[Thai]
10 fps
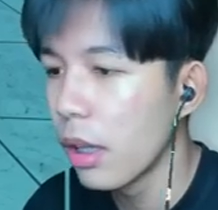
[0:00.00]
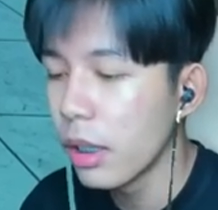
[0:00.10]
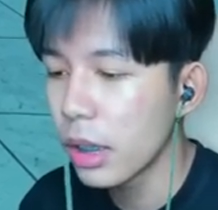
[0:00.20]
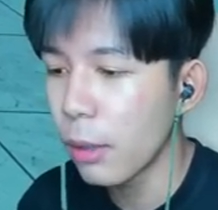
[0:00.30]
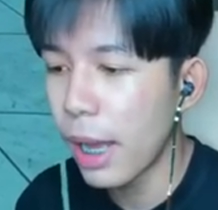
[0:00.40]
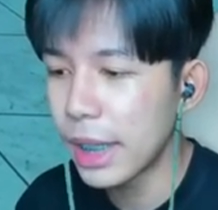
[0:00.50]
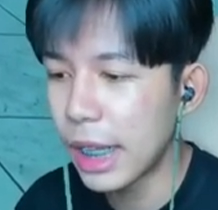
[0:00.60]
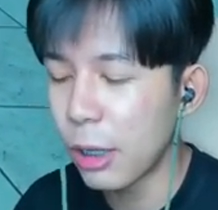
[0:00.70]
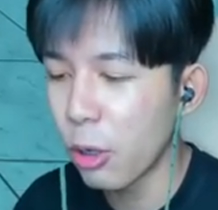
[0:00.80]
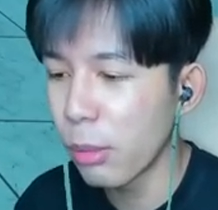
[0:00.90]
แต่ว่าหลา
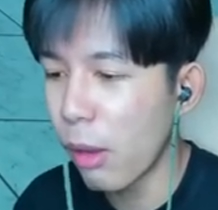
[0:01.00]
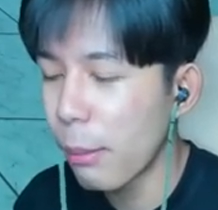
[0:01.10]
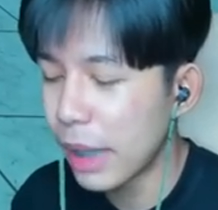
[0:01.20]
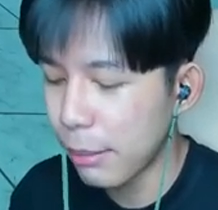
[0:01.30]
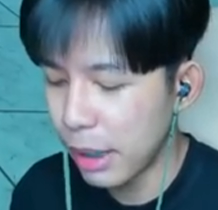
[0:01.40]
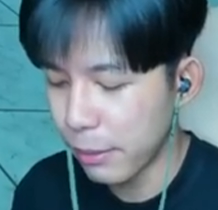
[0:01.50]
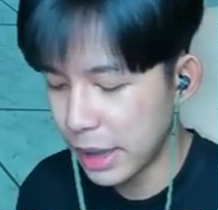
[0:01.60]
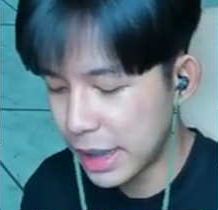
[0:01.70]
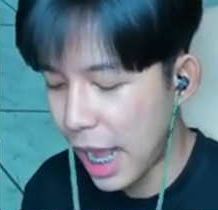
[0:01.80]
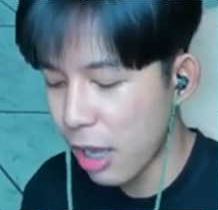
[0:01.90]
ย ๆ คนบอกว่ามันอัปเดตวัน
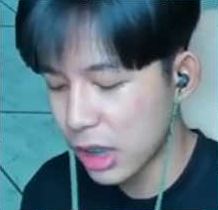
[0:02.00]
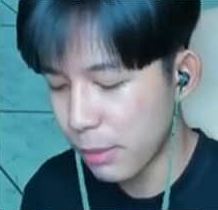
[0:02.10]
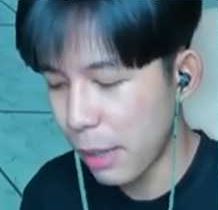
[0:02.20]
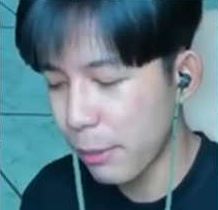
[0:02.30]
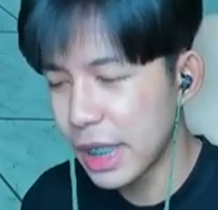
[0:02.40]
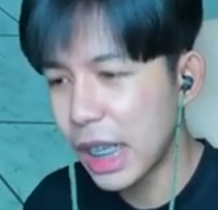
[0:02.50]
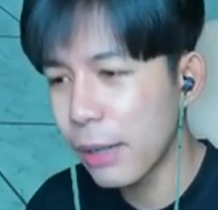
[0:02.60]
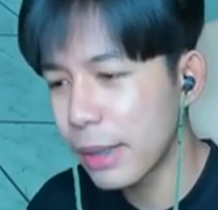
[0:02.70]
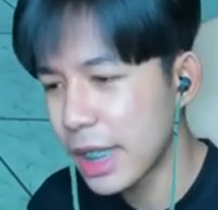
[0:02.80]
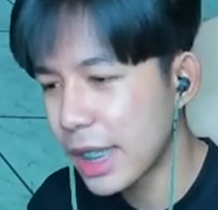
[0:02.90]
ที่ 9 ใช่ไหมวันนี้ก็
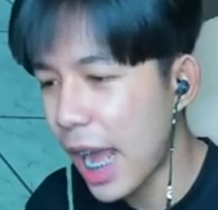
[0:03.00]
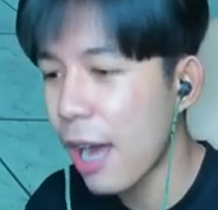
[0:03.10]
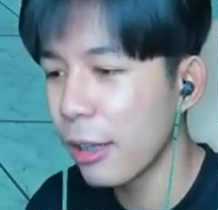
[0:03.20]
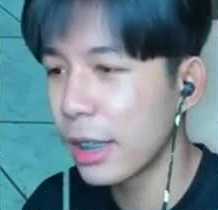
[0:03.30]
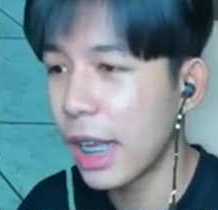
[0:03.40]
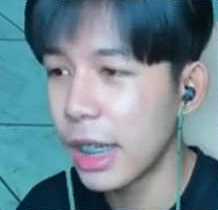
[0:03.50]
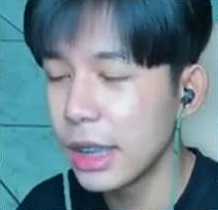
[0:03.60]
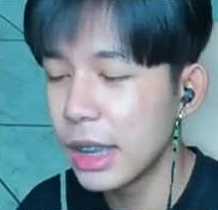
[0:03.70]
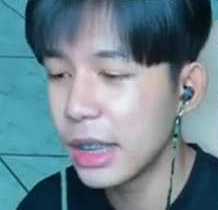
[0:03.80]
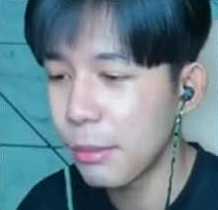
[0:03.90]
วันที่ 9 แล้วนะ คื
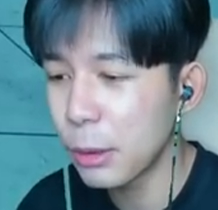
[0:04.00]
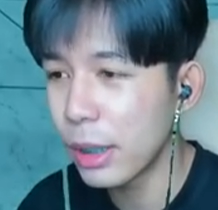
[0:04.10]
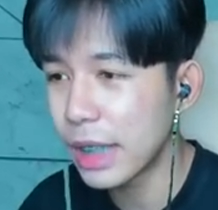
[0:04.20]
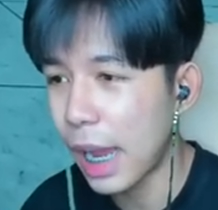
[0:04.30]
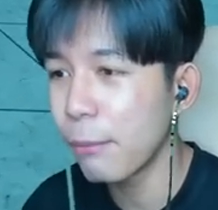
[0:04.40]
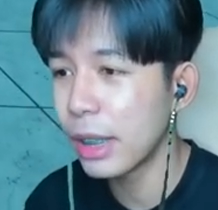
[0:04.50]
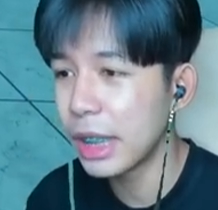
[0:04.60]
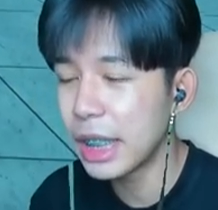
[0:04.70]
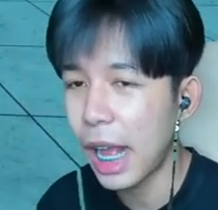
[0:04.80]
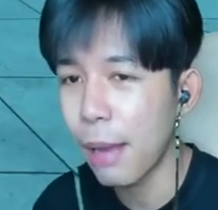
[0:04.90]
อจริงๆมันควรจะอัพวัน
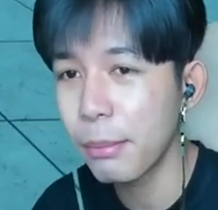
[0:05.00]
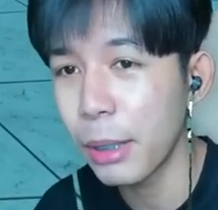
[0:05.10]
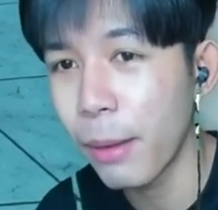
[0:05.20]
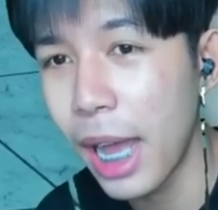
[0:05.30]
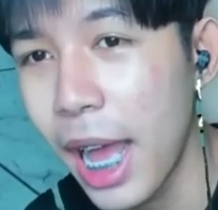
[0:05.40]
นี้นะครับ แต่ว่า